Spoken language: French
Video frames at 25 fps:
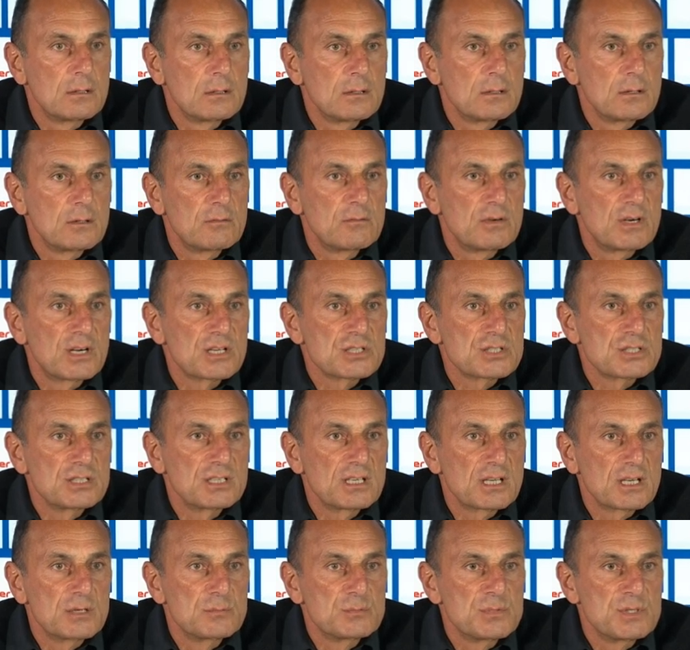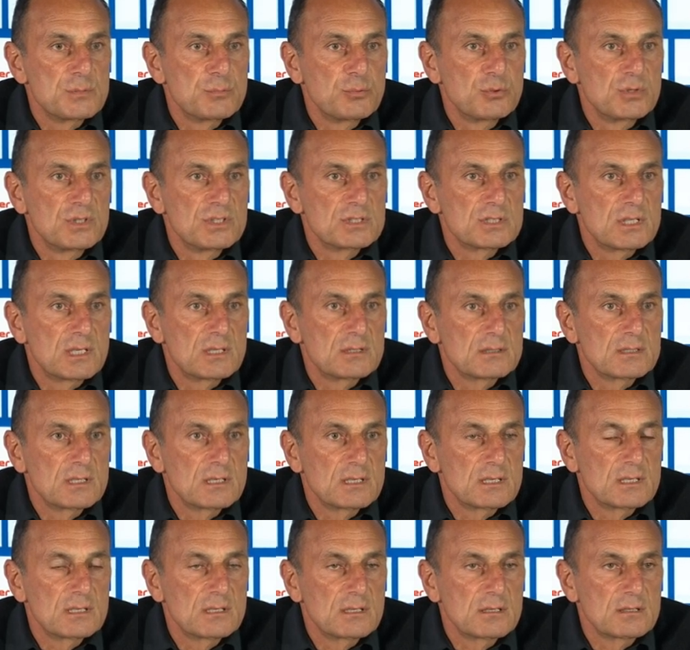on va régénérer un petit peu déjà. Il y
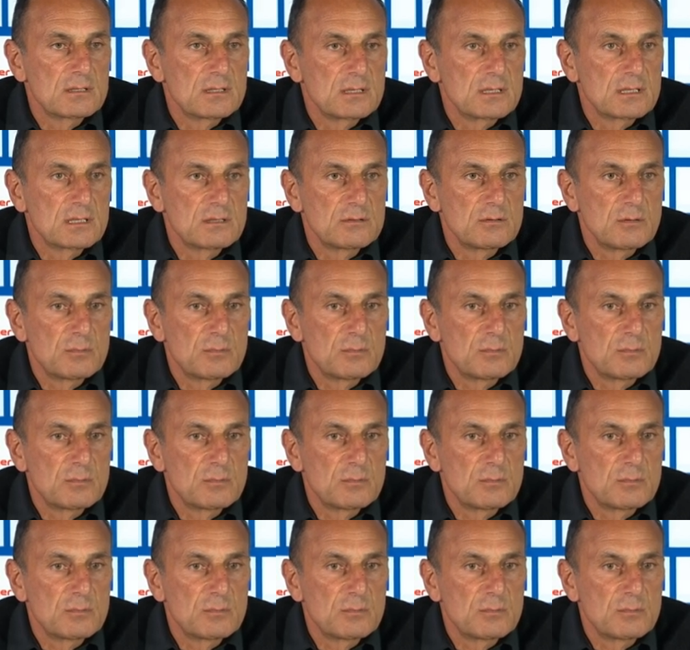en a qui,